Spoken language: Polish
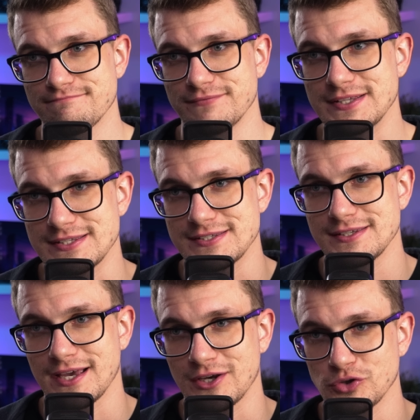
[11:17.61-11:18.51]
Więc
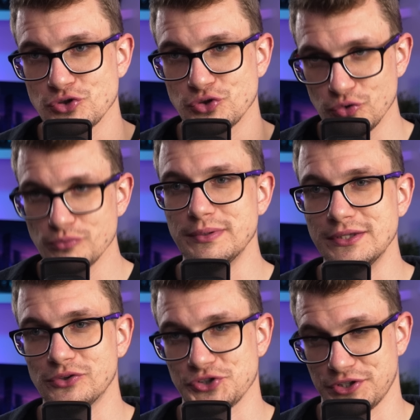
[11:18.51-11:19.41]
jak ktoś to lubi,
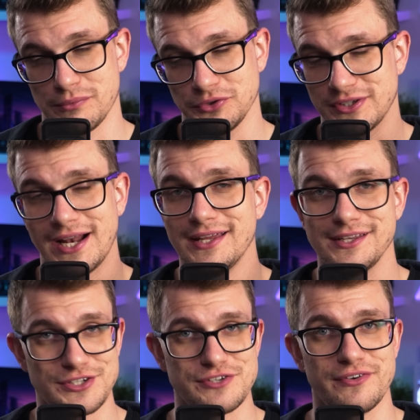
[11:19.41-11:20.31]
to się temu totalnie
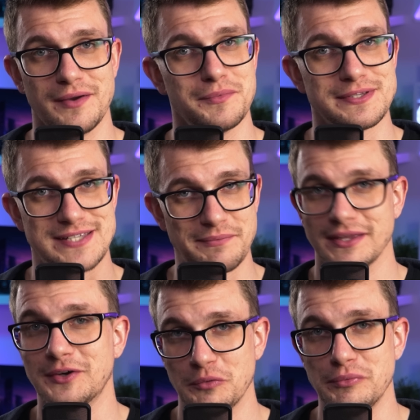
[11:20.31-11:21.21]
nie dziwię, bo sam
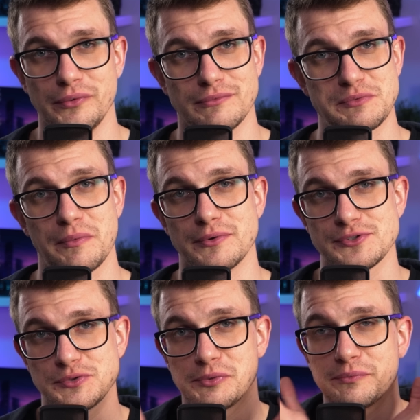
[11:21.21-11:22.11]
tak robiłem, że po
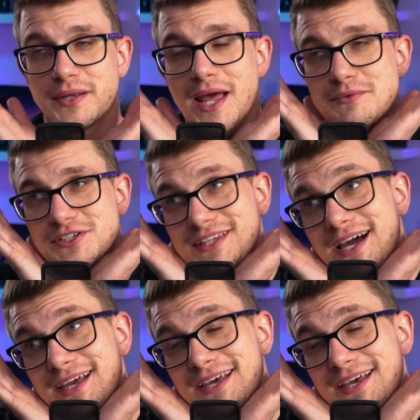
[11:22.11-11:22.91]
prostu podpierałem się tak